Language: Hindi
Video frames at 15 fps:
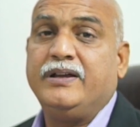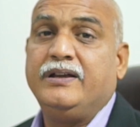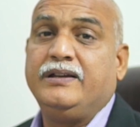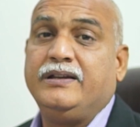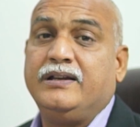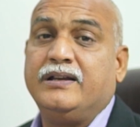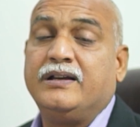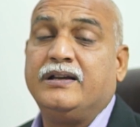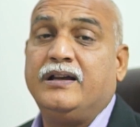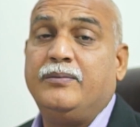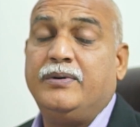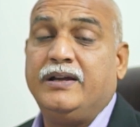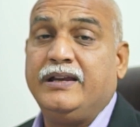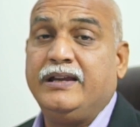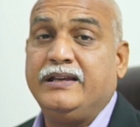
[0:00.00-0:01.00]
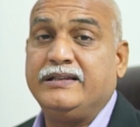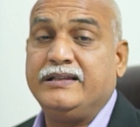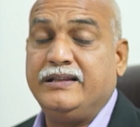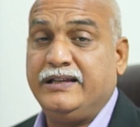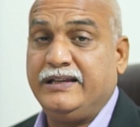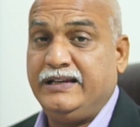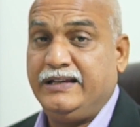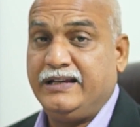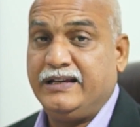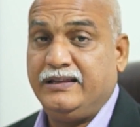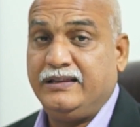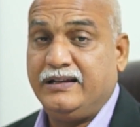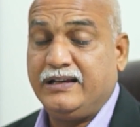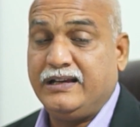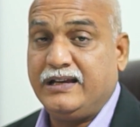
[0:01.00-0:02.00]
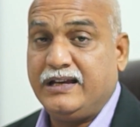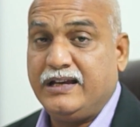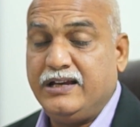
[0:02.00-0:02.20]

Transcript: में या हमारी ज़िंदगी के अंदर